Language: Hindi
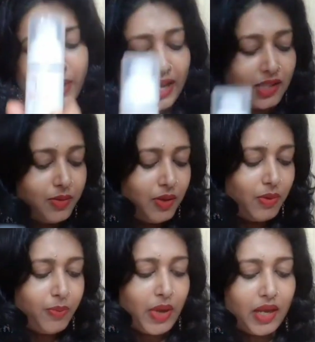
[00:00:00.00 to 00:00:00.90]
प्राइस भी
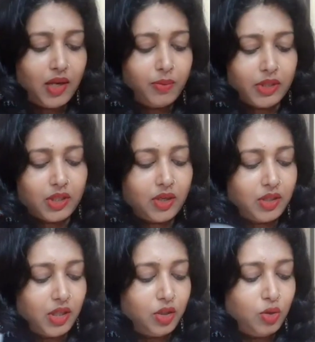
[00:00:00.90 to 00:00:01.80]
मैं पहले बता
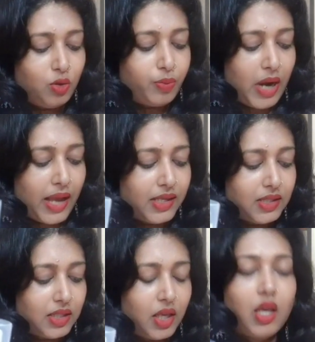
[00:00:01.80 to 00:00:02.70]
देती हूँ
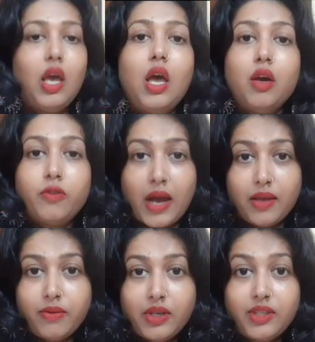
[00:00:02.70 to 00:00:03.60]
प्राइस है
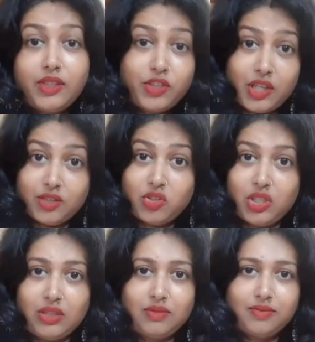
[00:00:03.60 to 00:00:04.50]

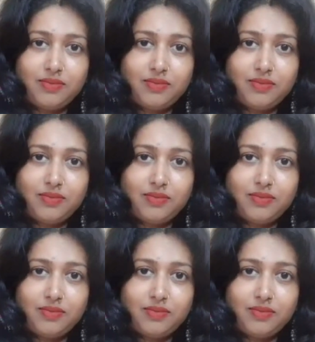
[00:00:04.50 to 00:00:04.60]
560